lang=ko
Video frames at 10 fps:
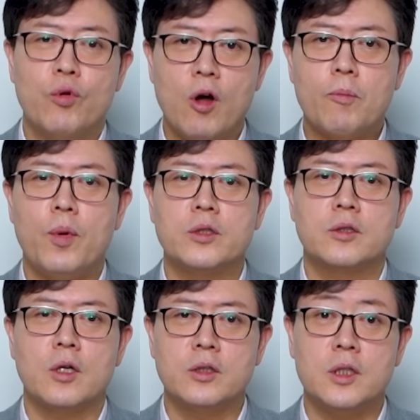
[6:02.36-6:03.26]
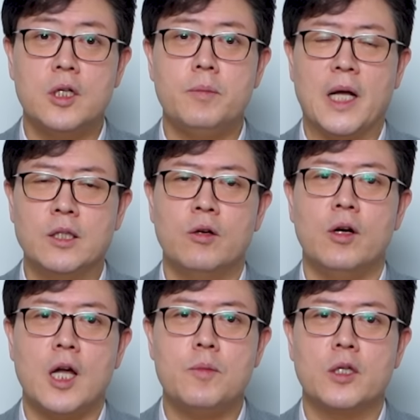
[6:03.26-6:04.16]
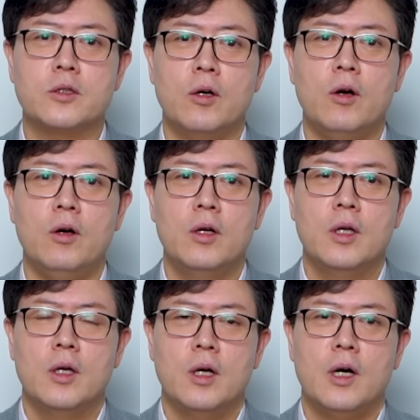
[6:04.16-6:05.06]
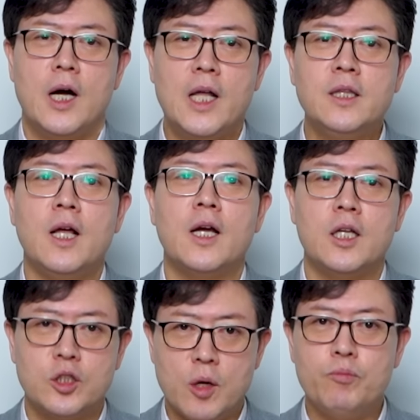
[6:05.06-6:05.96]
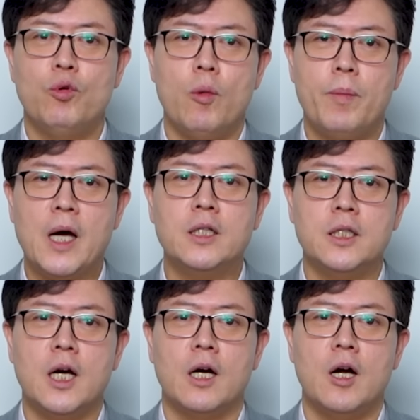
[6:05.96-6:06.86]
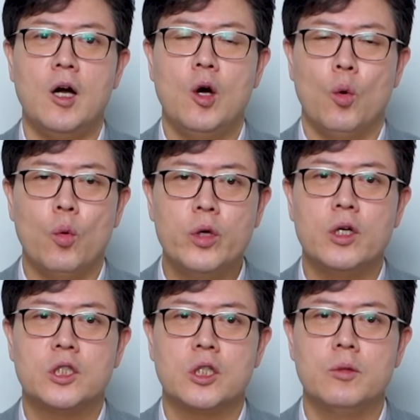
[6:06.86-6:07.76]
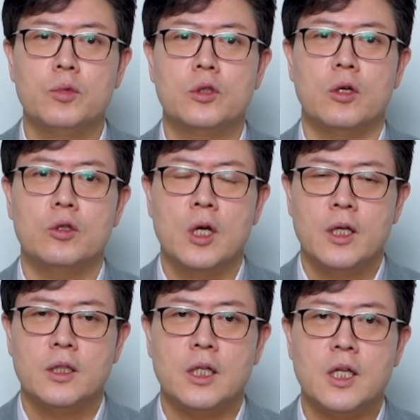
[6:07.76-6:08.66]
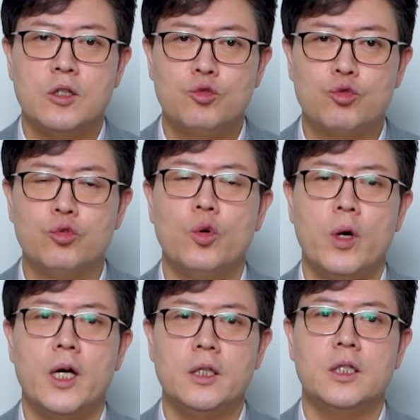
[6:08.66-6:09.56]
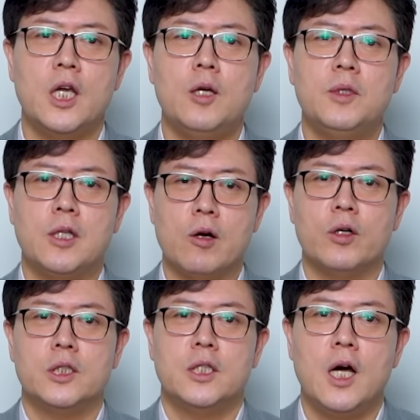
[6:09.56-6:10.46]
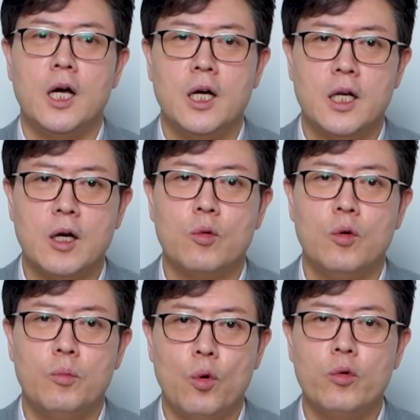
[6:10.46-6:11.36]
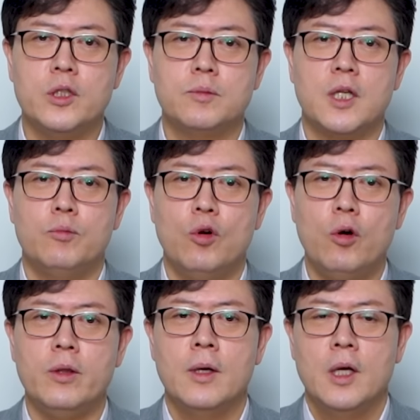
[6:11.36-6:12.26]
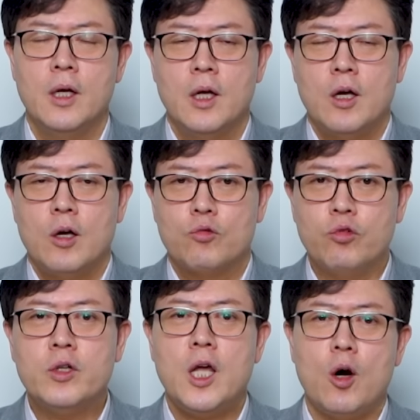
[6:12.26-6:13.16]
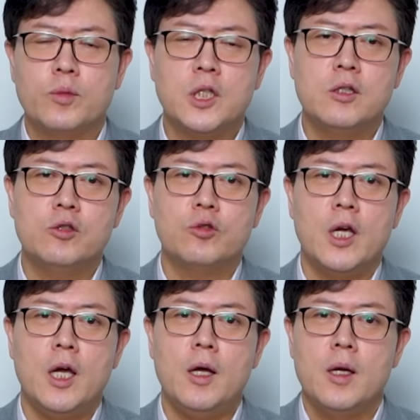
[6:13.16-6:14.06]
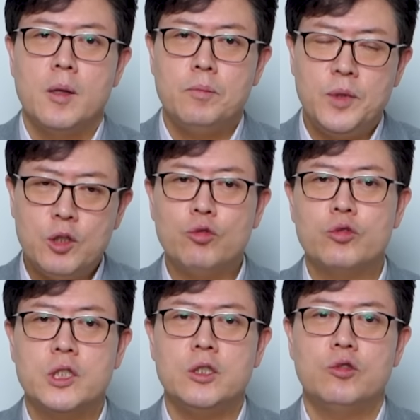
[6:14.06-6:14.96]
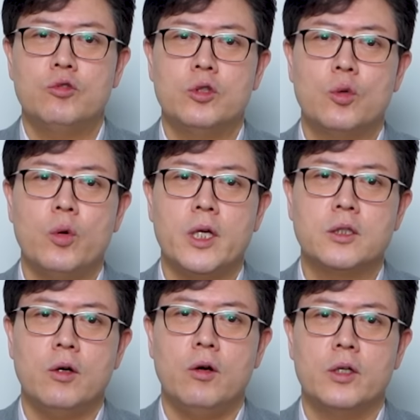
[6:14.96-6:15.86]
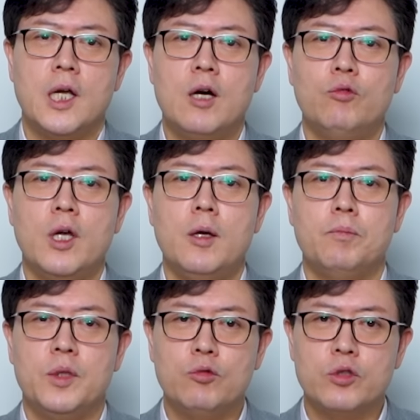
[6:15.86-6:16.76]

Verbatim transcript: 블록버스터들을 만들어내면서 한 단계 점프업 하느냐가 오히려 지금부터는 대단히 중요한 게임이 될 것이다 라고 보고 있습니다. 물론 국내 업체들 중에 미국 진출을 통해서 향후에